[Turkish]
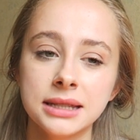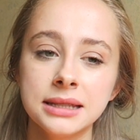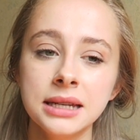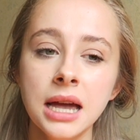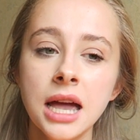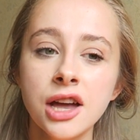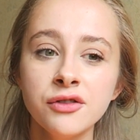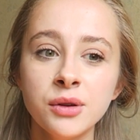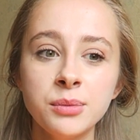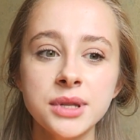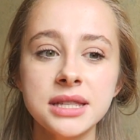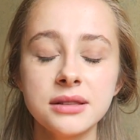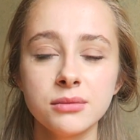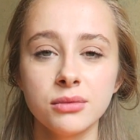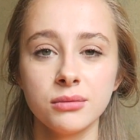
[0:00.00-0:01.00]
dedi. Ve
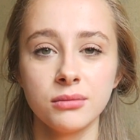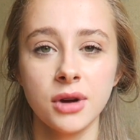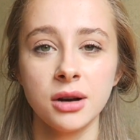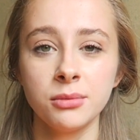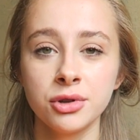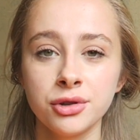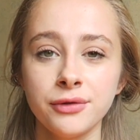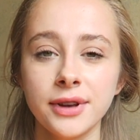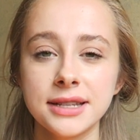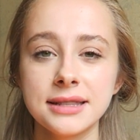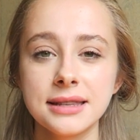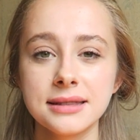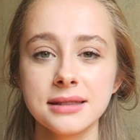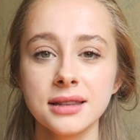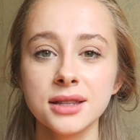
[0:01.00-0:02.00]
biz Marmara
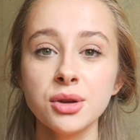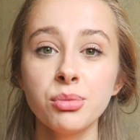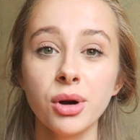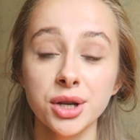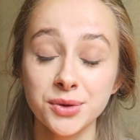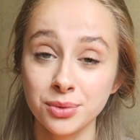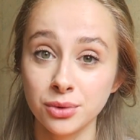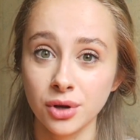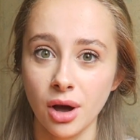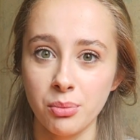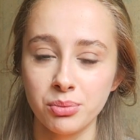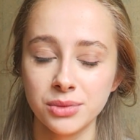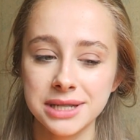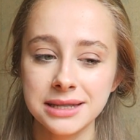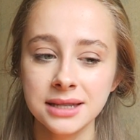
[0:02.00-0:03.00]
Üniversitesi'ne de başvuru
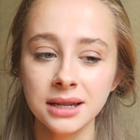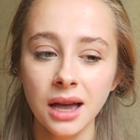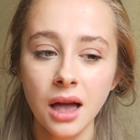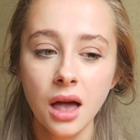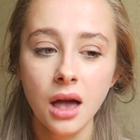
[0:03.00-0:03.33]
yapmıştık.